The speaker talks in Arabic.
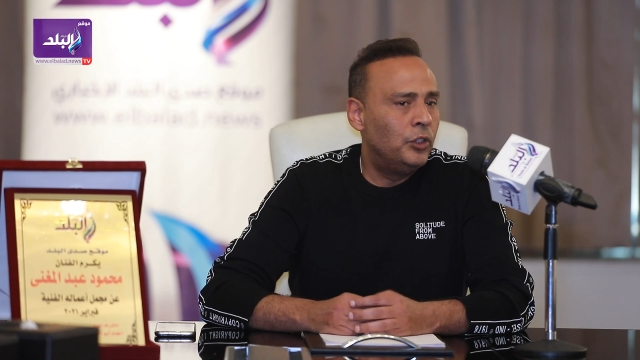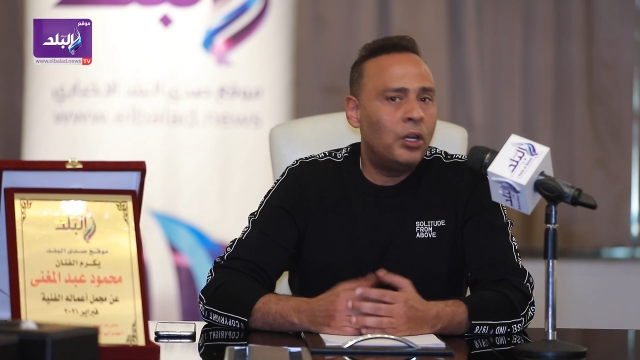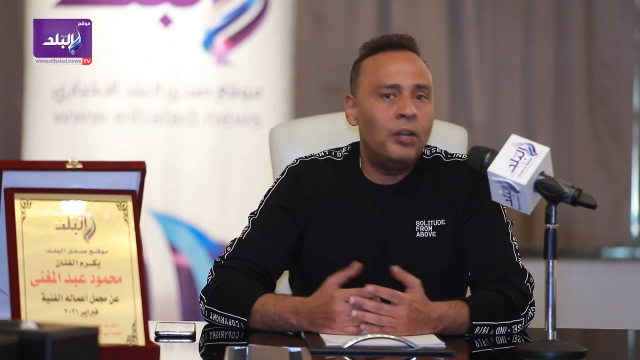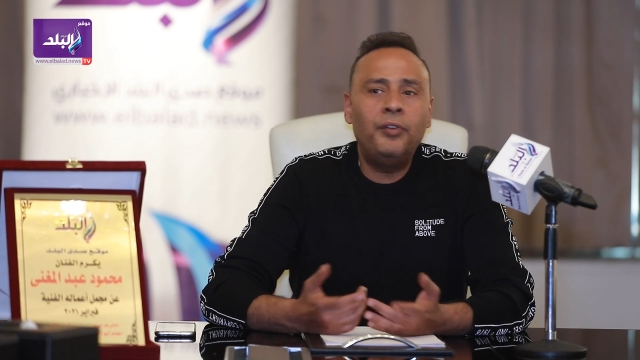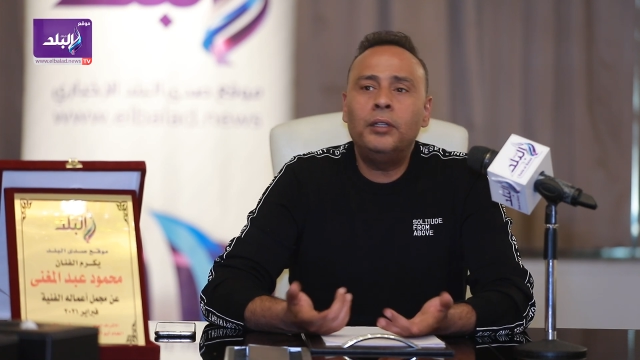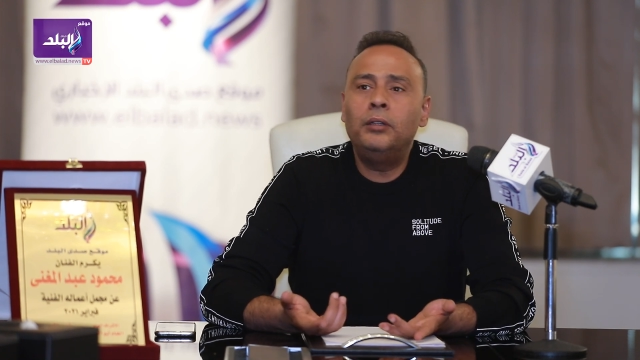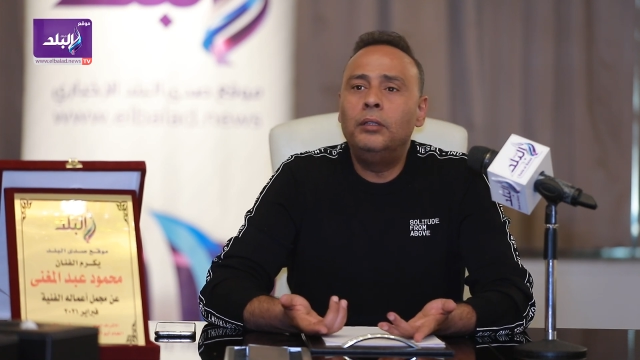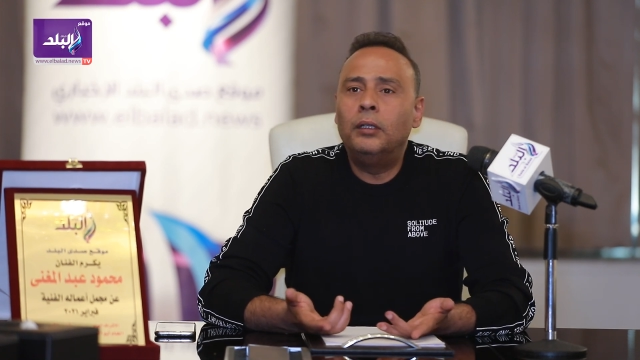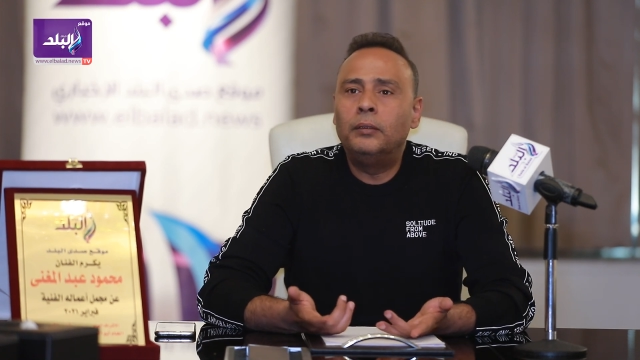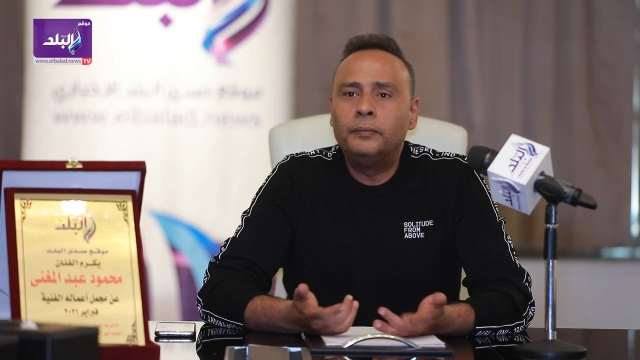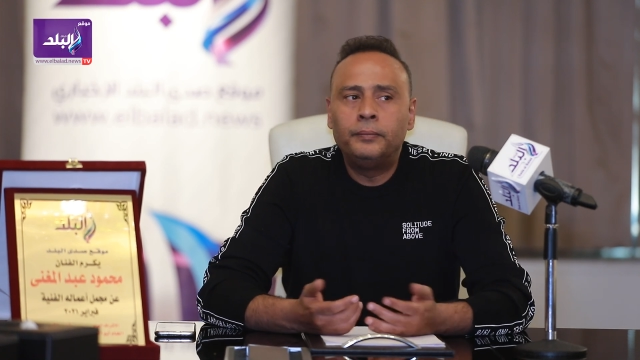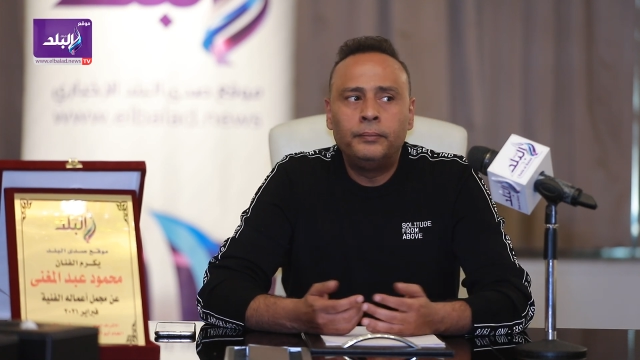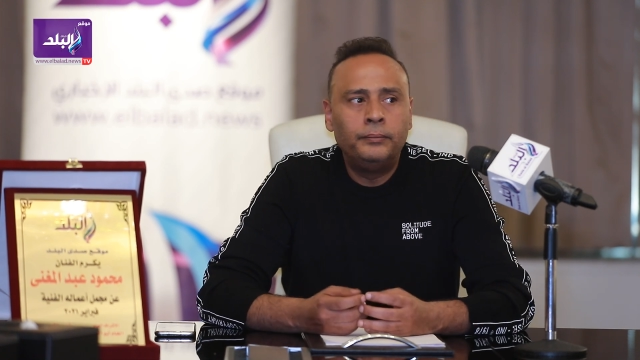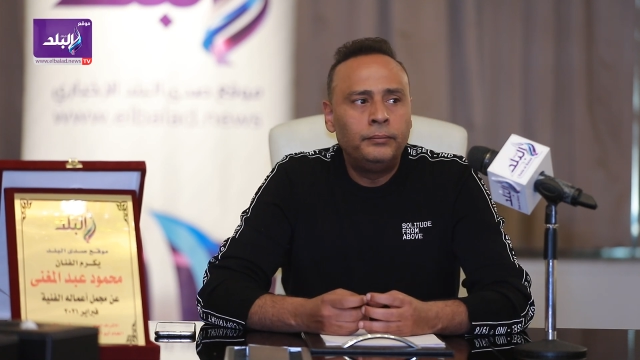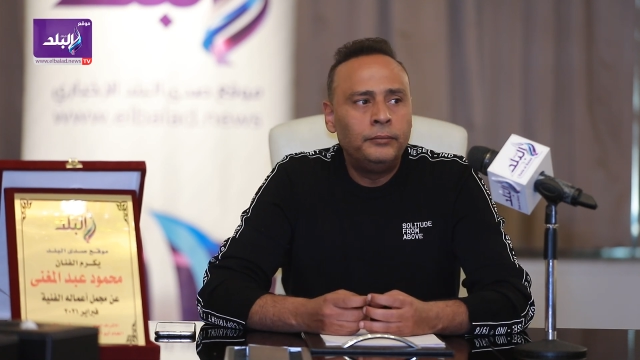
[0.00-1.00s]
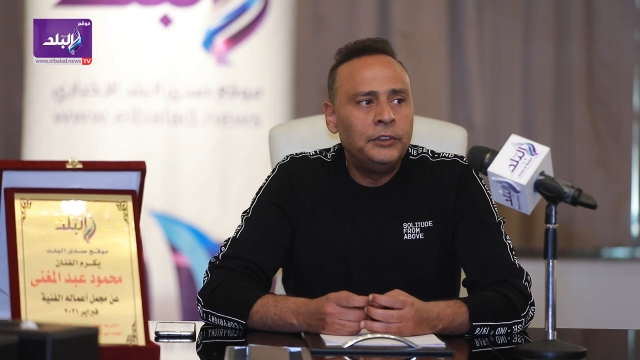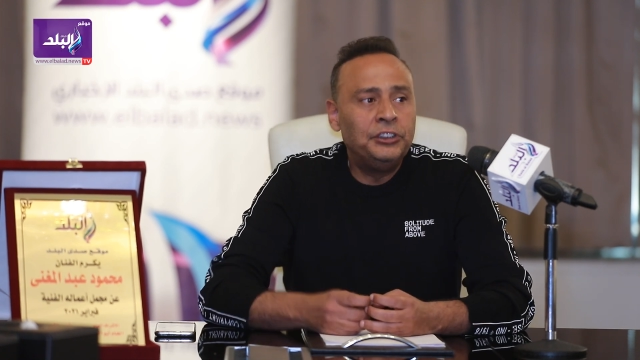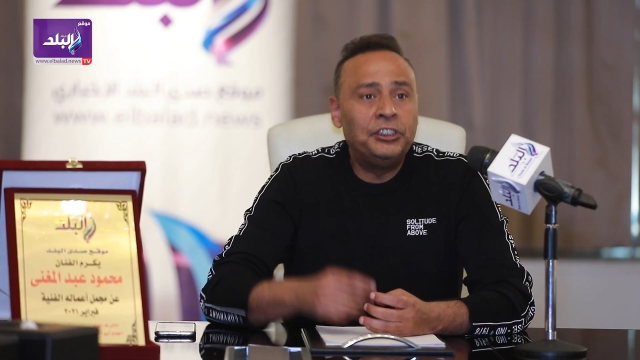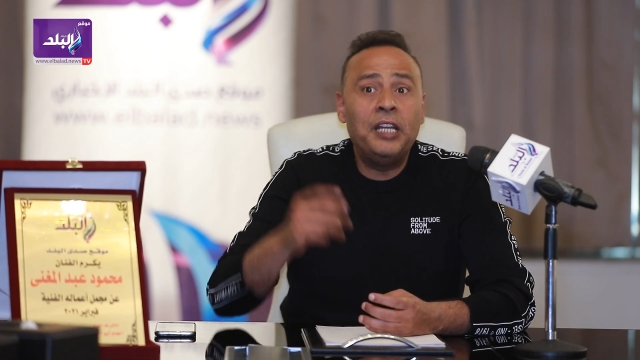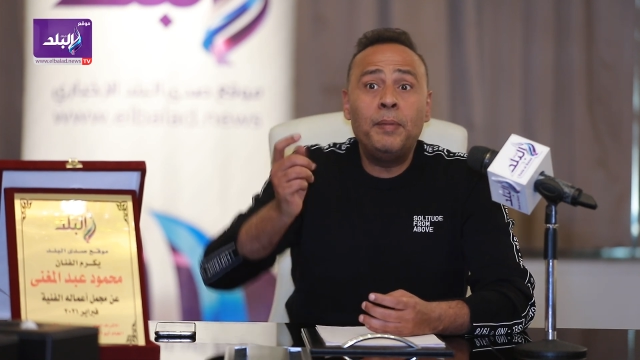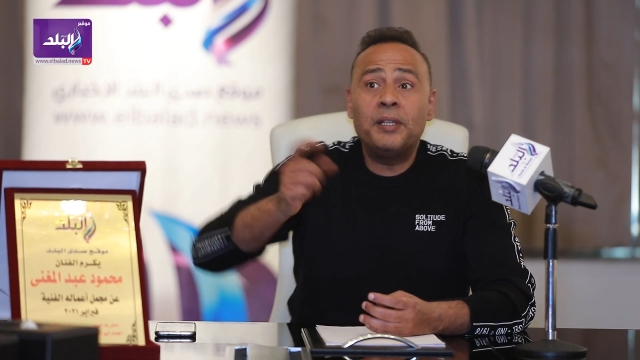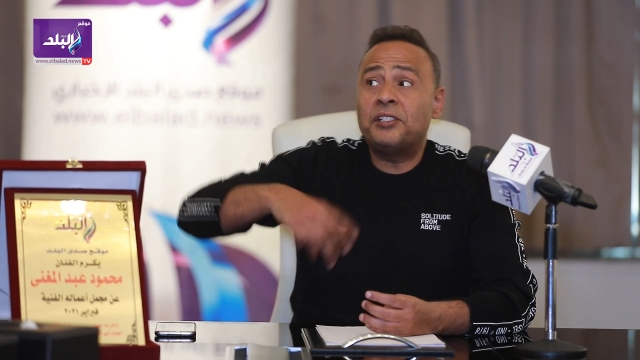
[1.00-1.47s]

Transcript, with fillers: رفضنا زي ما